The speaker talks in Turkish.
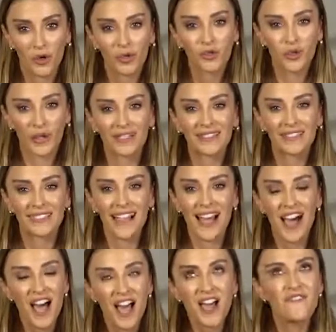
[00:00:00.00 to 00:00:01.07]
O
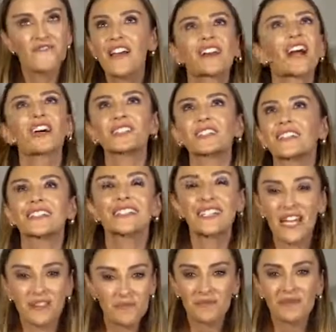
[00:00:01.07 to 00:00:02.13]
suratıyla ve
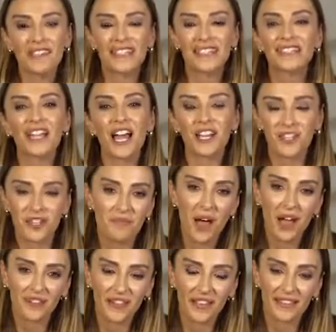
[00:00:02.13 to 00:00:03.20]
kaşlarıyla hepimizi yıllarca
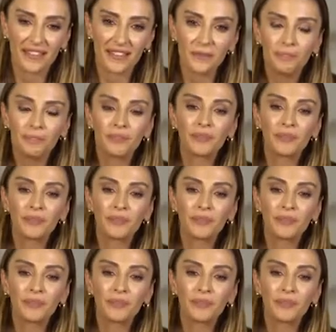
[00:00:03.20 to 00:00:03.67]
mahvetti.